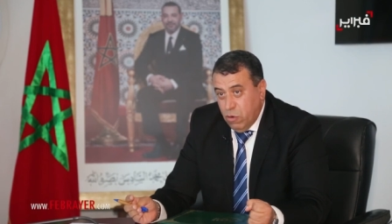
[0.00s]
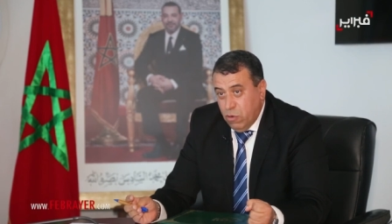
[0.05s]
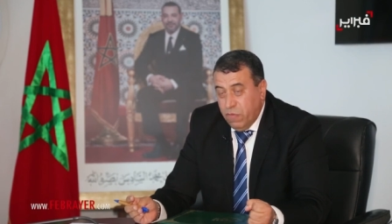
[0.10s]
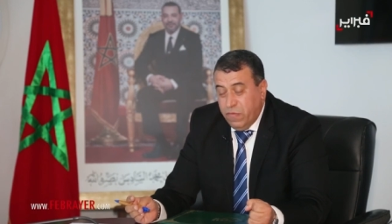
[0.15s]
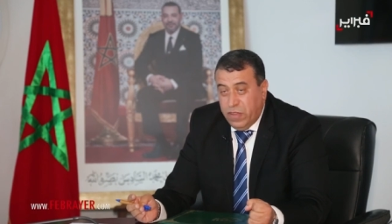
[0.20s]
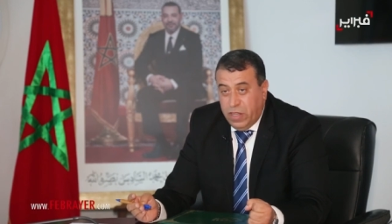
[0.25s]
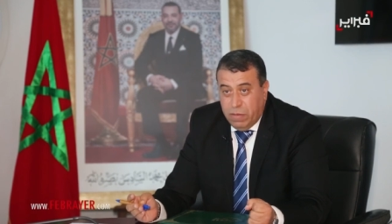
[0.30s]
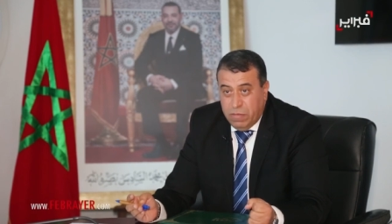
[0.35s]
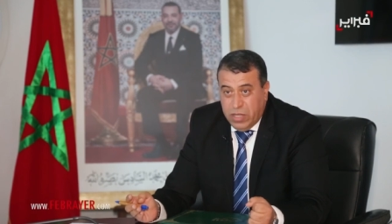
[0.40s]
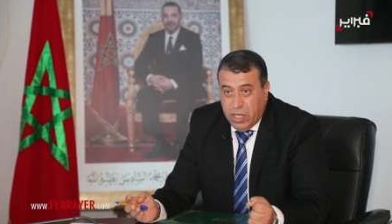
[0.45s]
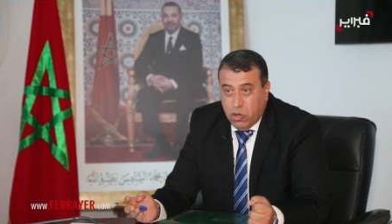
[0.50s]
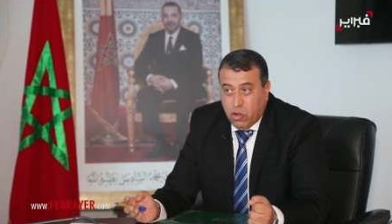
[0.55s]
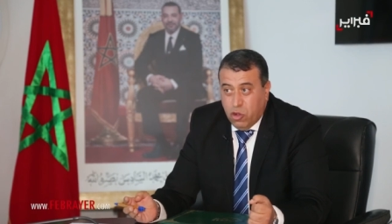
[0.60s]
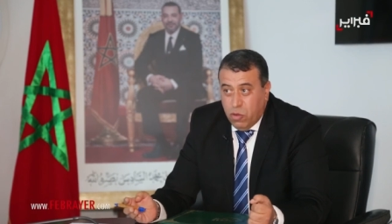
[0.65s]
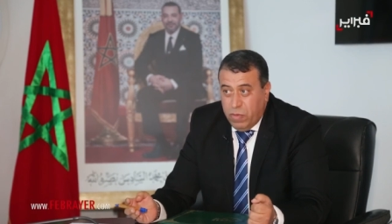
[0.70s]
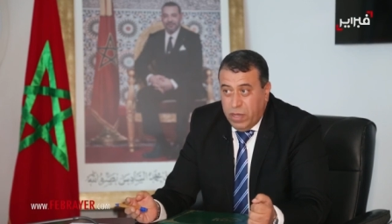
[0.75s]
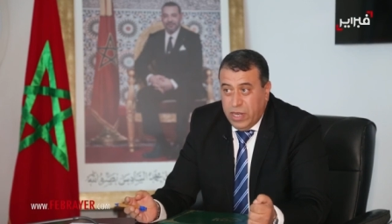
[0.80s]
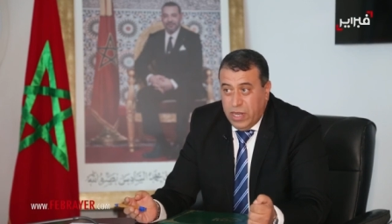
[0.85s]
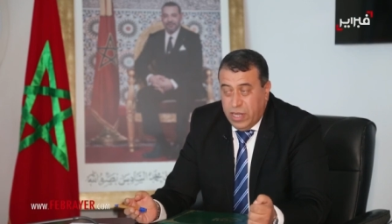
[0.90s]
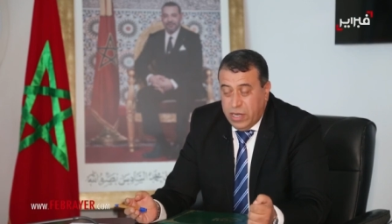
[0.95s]
وفي عين
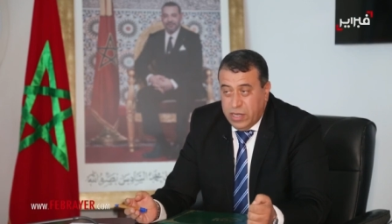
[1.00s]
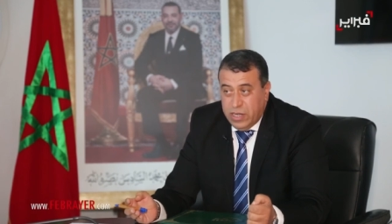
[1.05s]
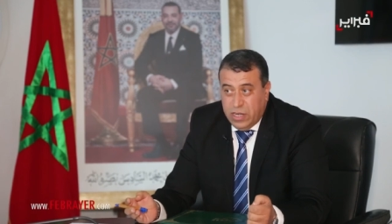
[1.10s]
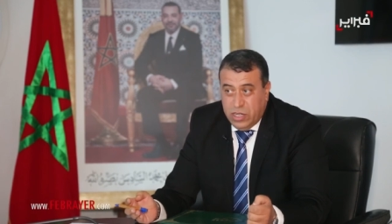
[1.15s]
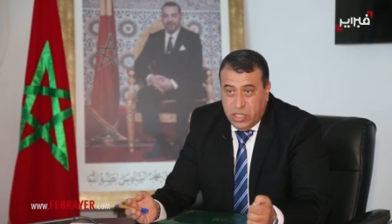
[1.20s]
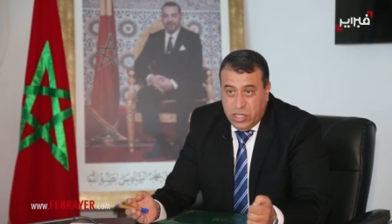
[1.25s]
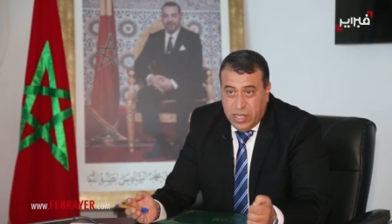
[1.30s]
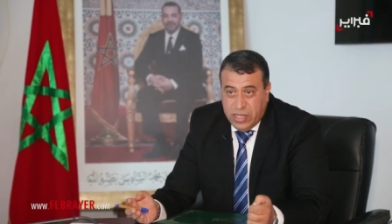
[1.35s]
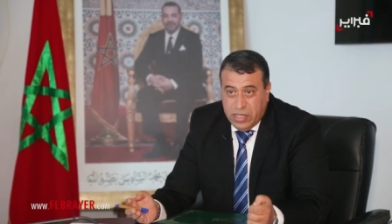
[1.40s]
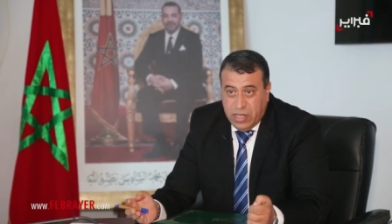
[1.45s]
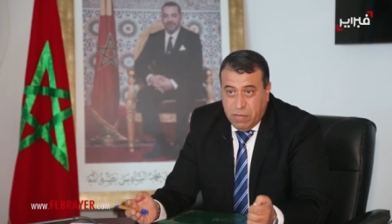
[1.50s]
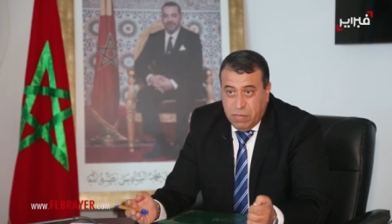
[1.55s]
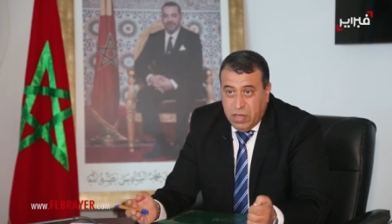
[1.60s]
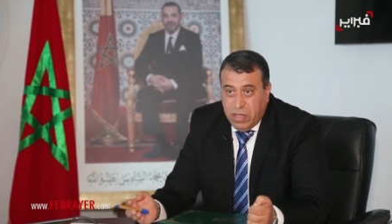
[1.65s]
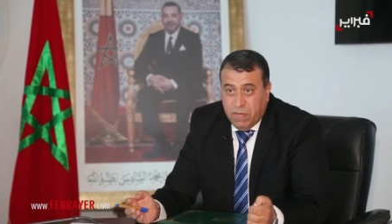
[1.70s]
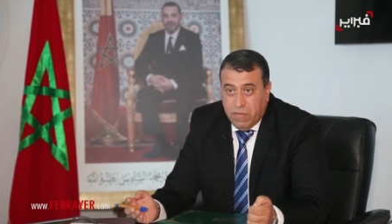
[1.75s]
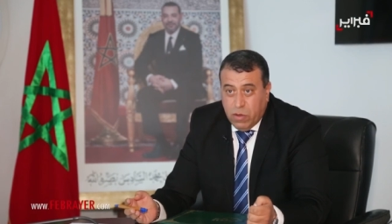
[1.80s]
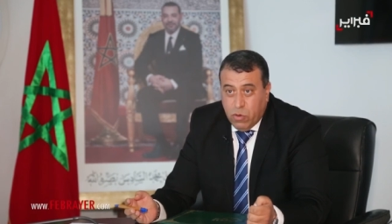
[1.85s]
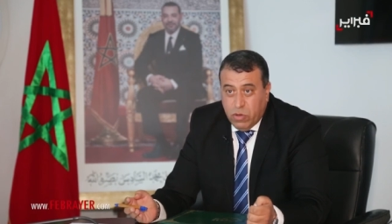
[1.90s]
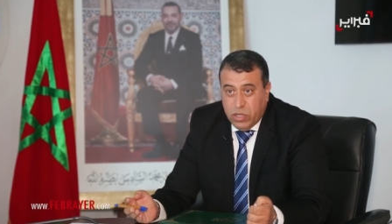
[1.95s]
ديالكم على ان الجهاز
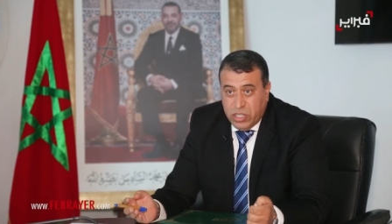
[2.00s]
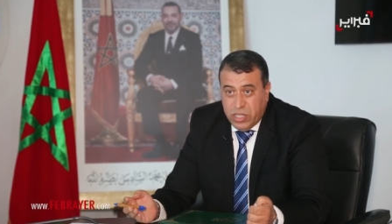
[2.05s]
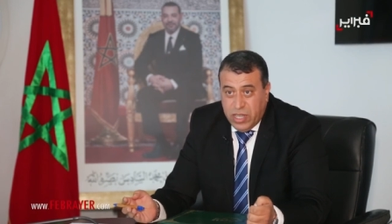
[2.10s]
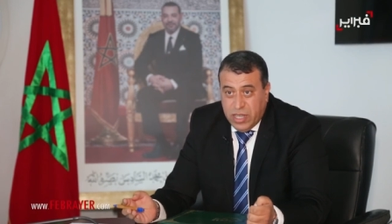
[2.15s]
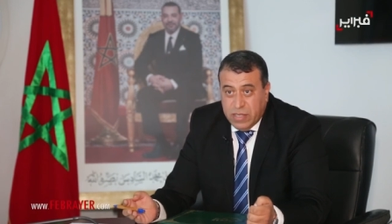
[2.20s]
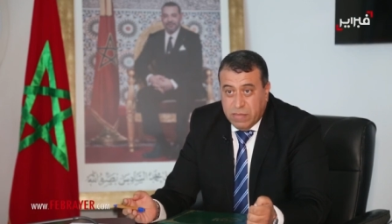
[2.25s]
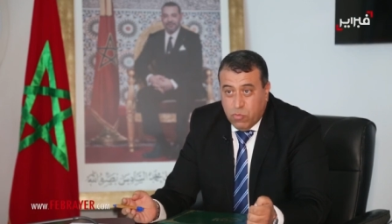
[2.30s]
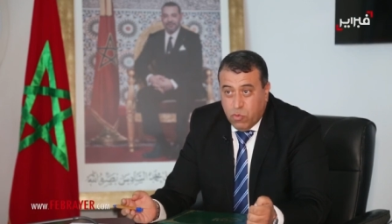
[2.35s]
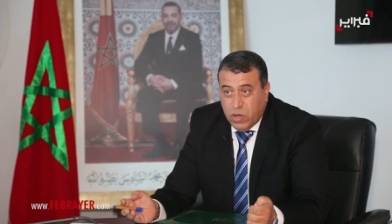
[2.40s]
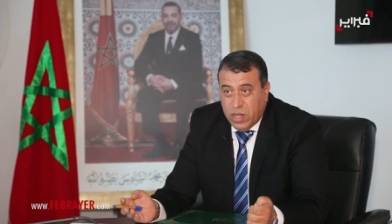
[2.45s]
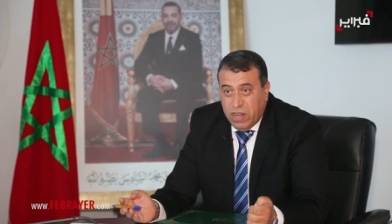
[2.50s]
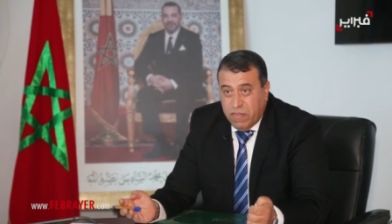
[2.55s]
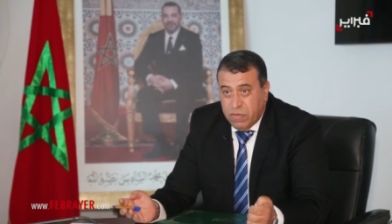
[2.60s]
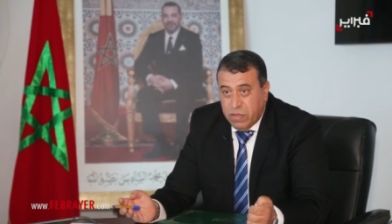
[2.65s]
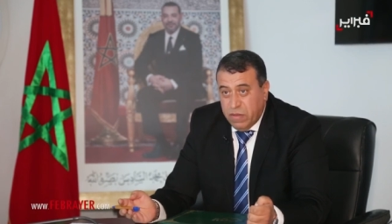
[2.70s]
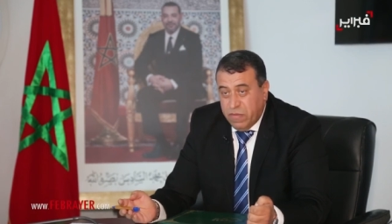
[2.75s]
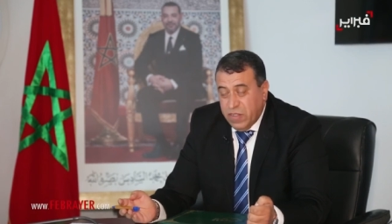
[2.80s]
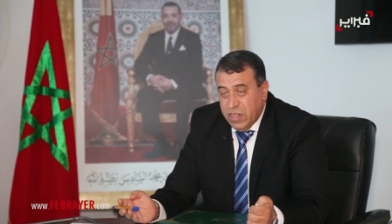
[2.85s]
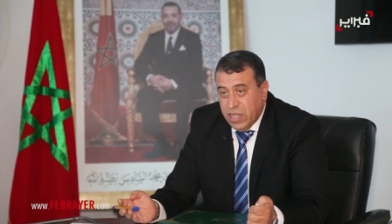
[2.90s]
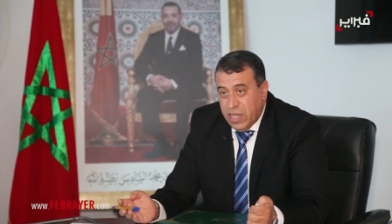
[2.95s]
الامني فهو جهاز مكلف
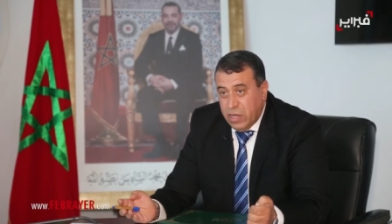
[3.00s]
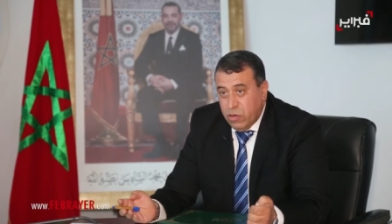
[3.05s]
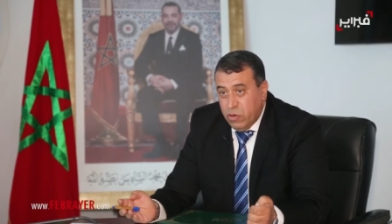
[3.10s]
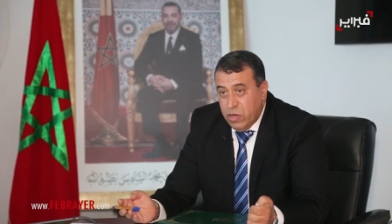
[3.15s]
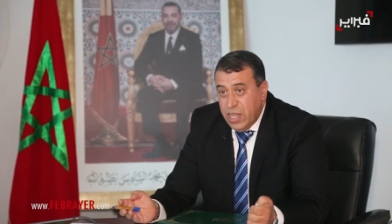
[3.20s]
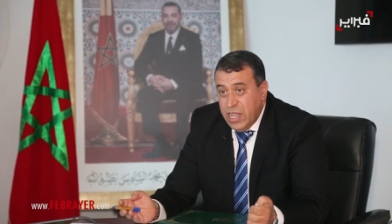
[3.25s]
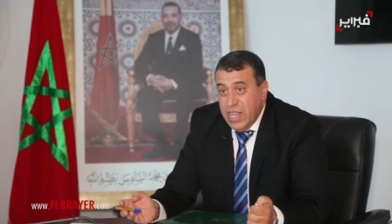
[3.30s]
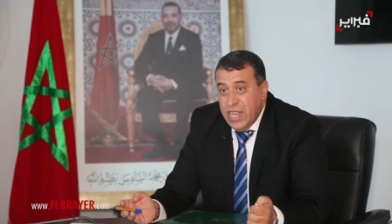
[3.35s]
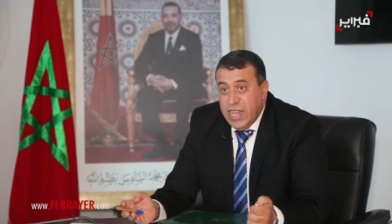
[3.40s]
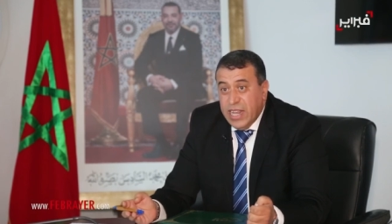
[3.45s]
بتنفيذ القانون